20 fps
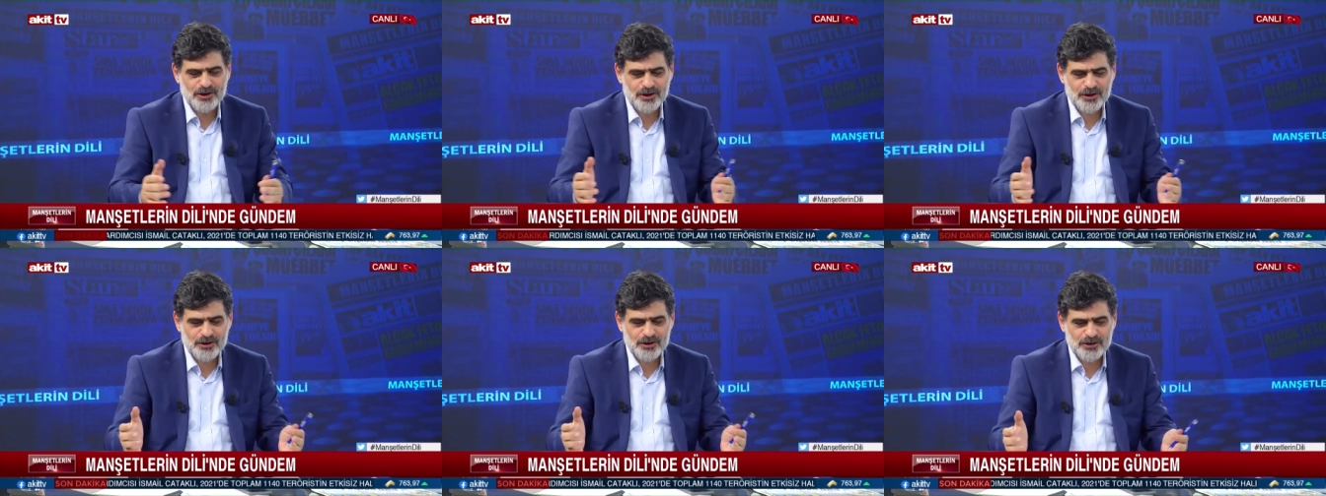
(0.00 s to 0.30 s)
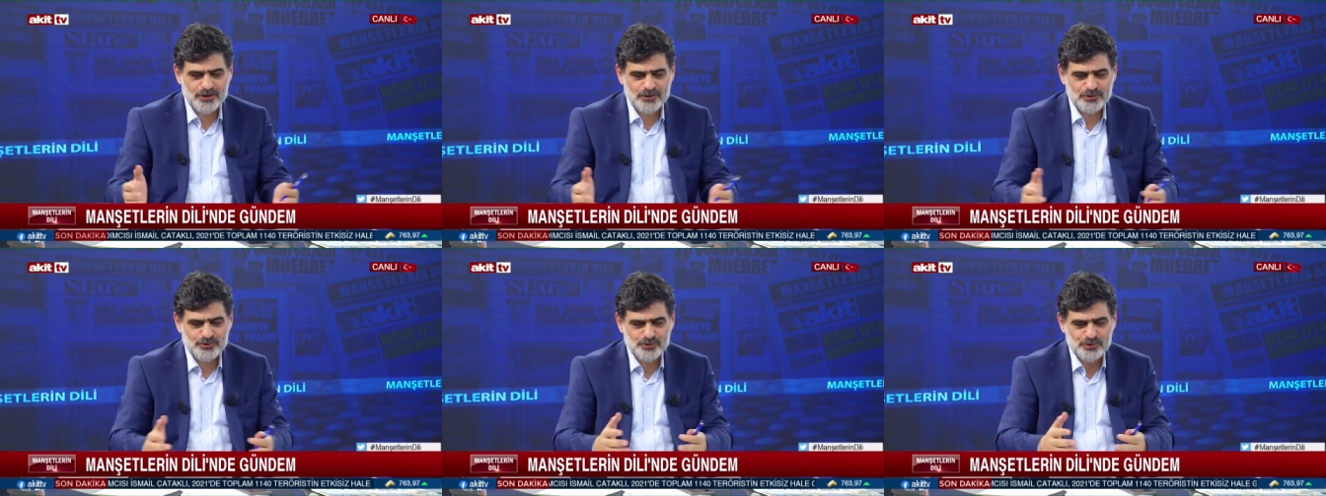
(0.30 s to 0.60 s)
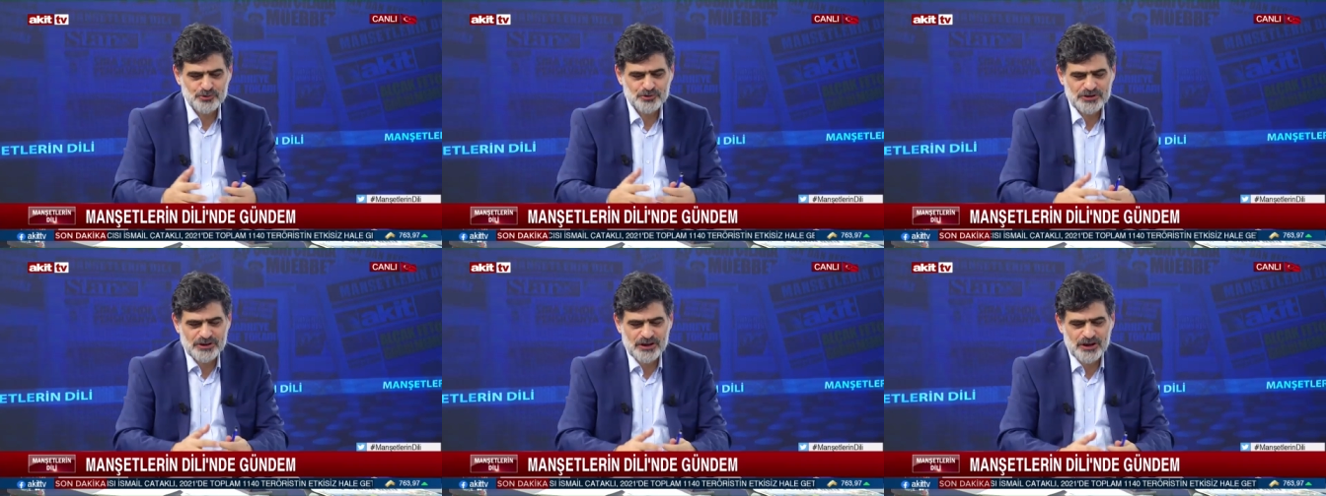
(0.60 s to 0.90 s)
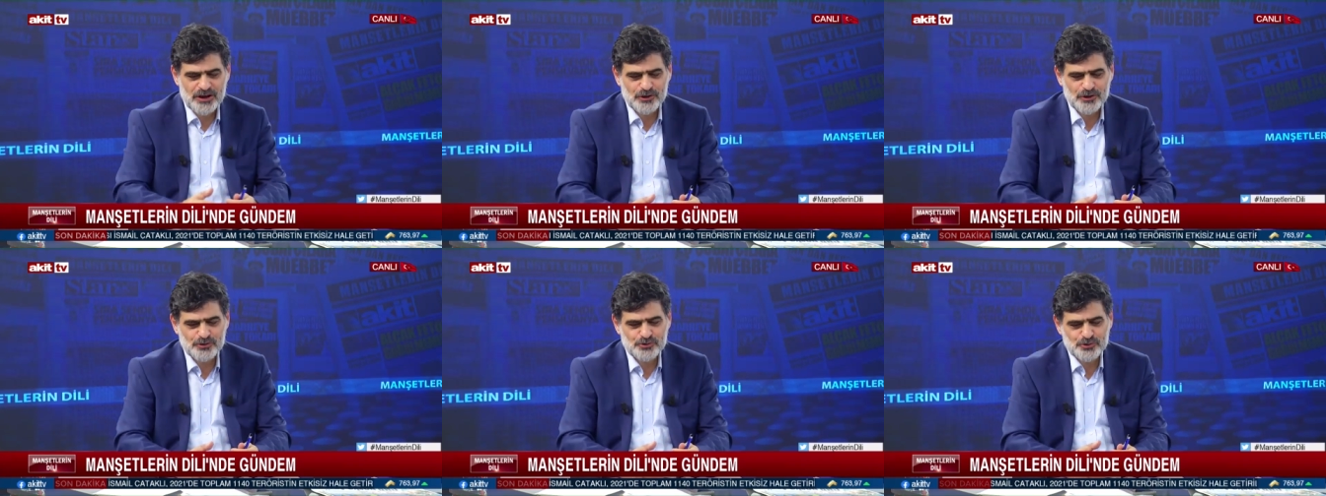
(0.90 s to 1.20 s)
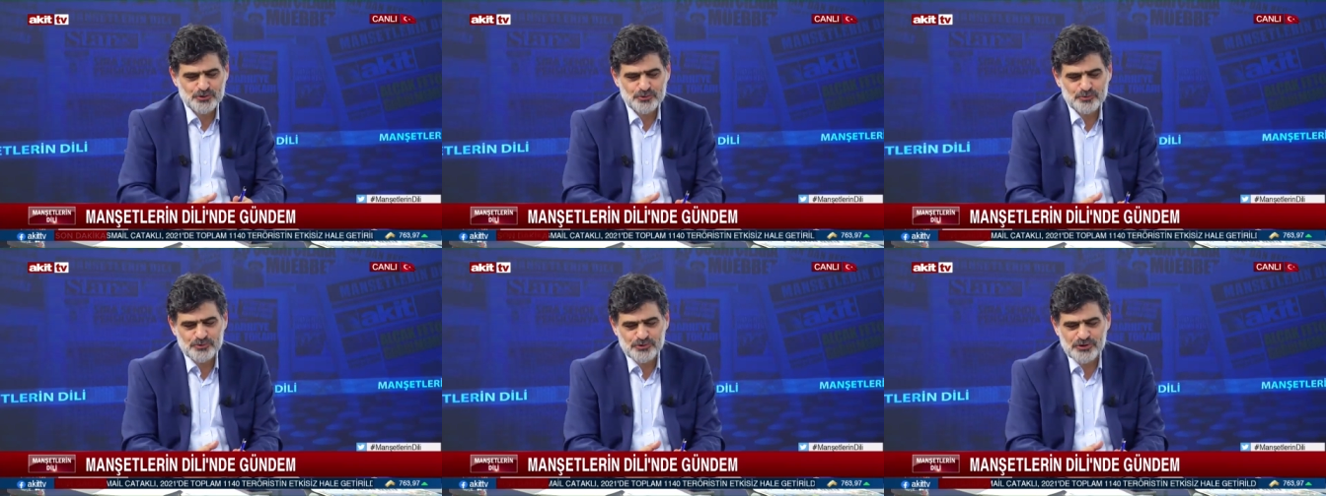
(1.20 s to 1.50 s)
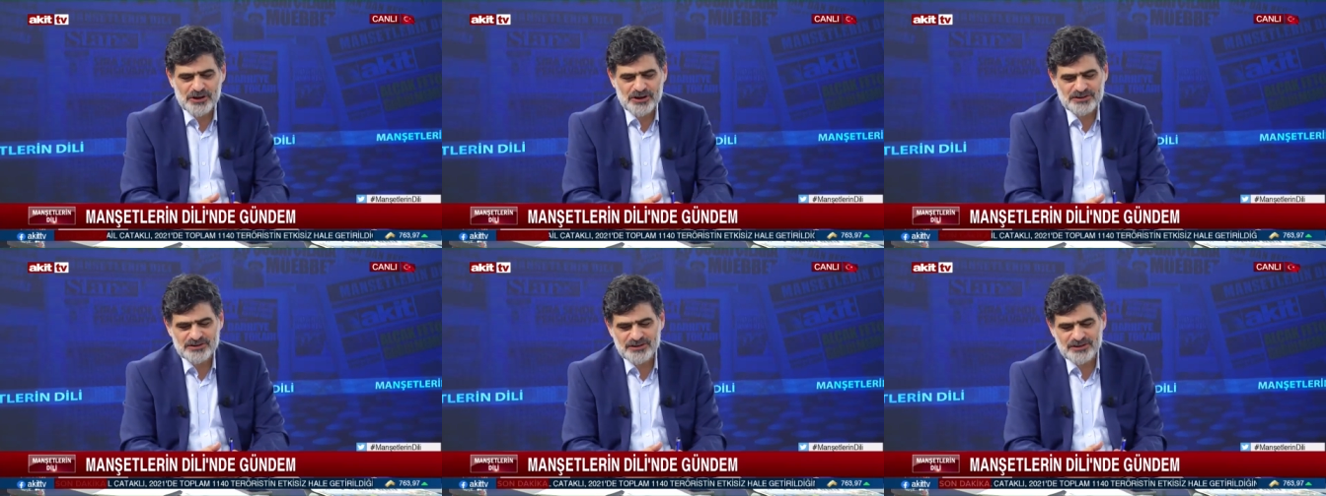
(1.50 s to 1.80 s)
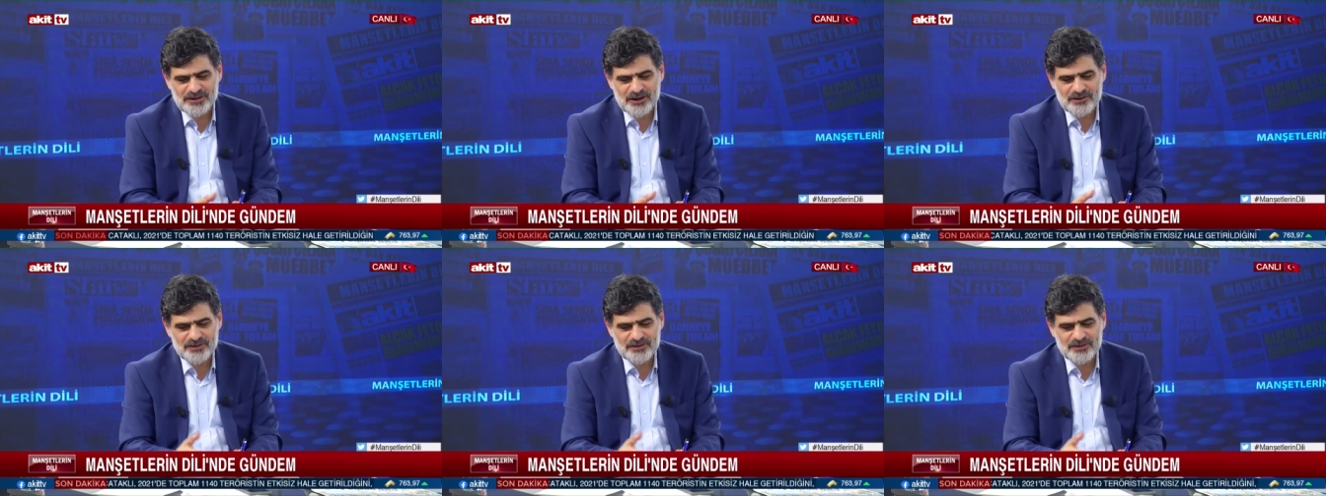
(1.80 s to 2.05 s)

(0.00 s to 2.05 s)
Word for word: e, Türkiye Cumhuriyeti